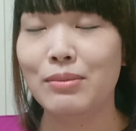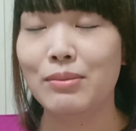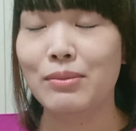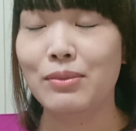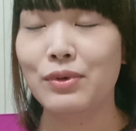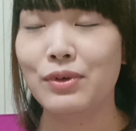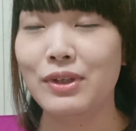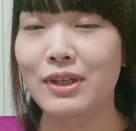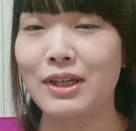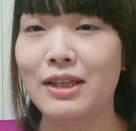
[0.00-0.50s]

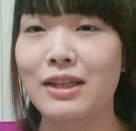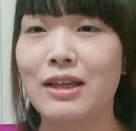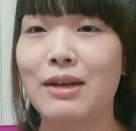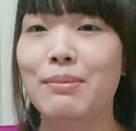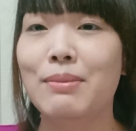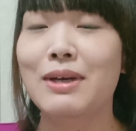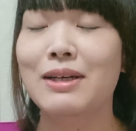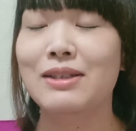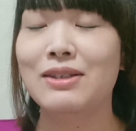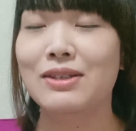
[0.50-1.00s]
も出て
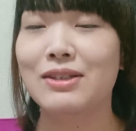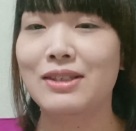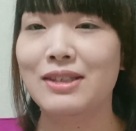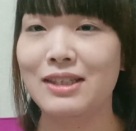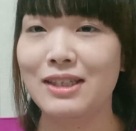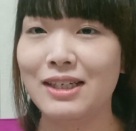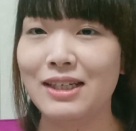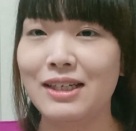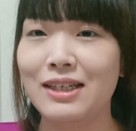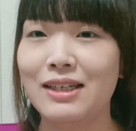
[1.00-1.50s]
ます
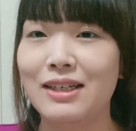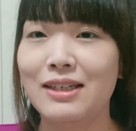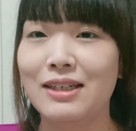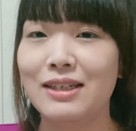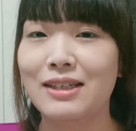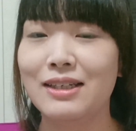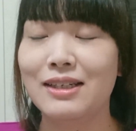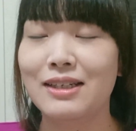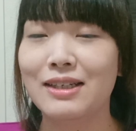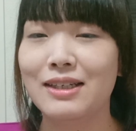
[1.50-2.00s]
し
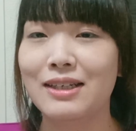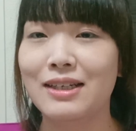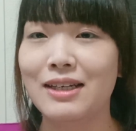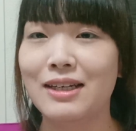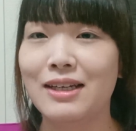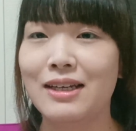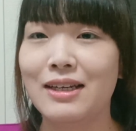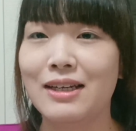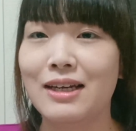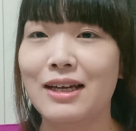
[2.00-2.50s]

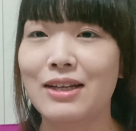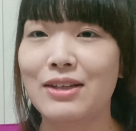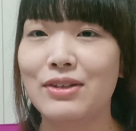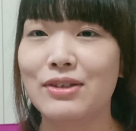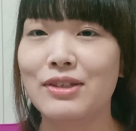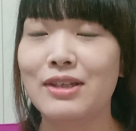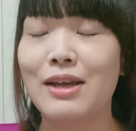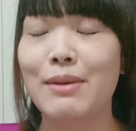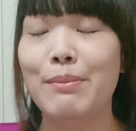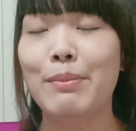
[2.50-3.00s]
あ
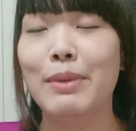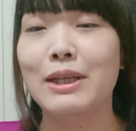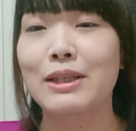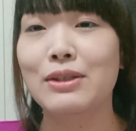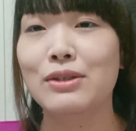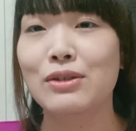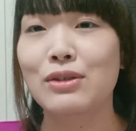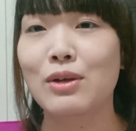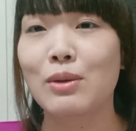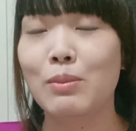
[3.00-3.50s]
の先
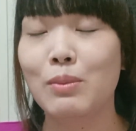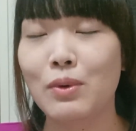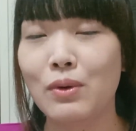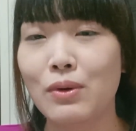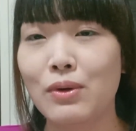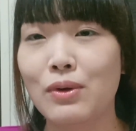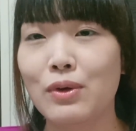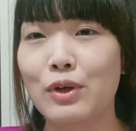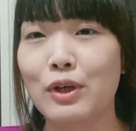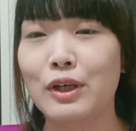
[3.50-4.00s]
発の
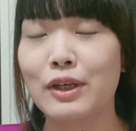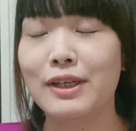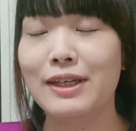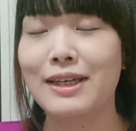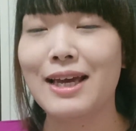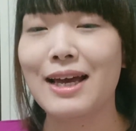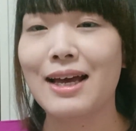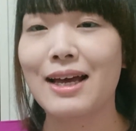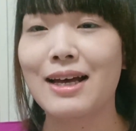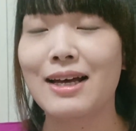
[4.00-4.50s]
も
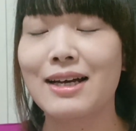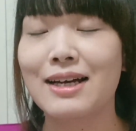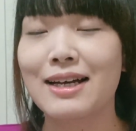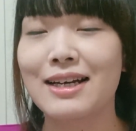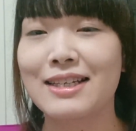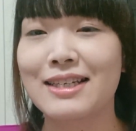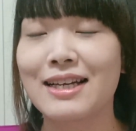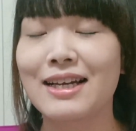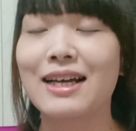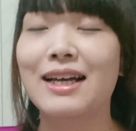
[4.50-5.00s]
薬価
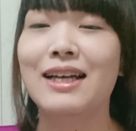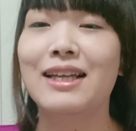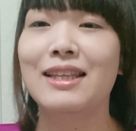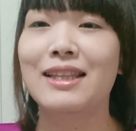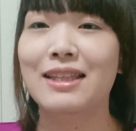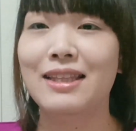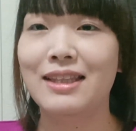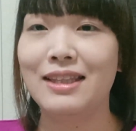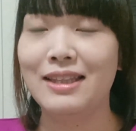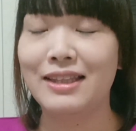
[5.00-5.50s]
が下
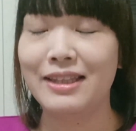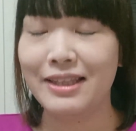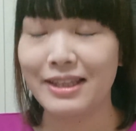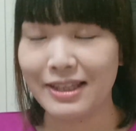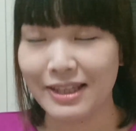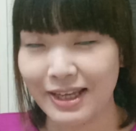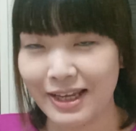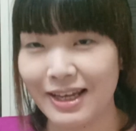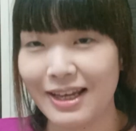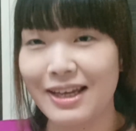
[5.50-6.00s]
がっ
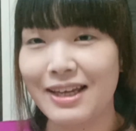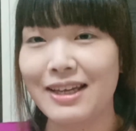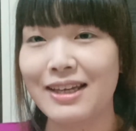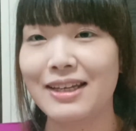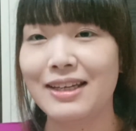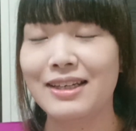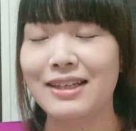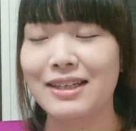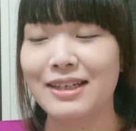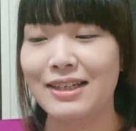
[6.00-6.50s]

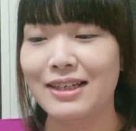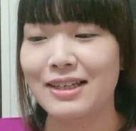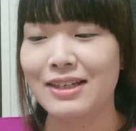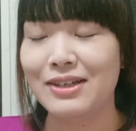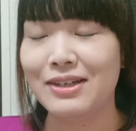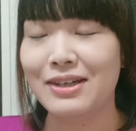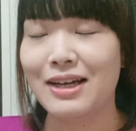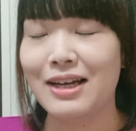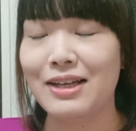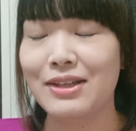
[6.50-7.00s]
て
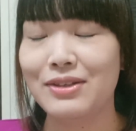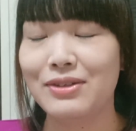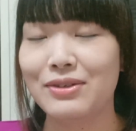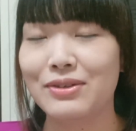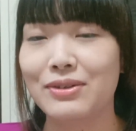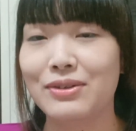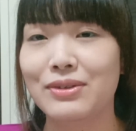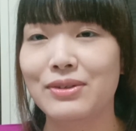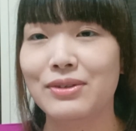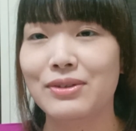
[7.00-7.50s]
あ
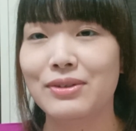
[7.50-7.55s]
の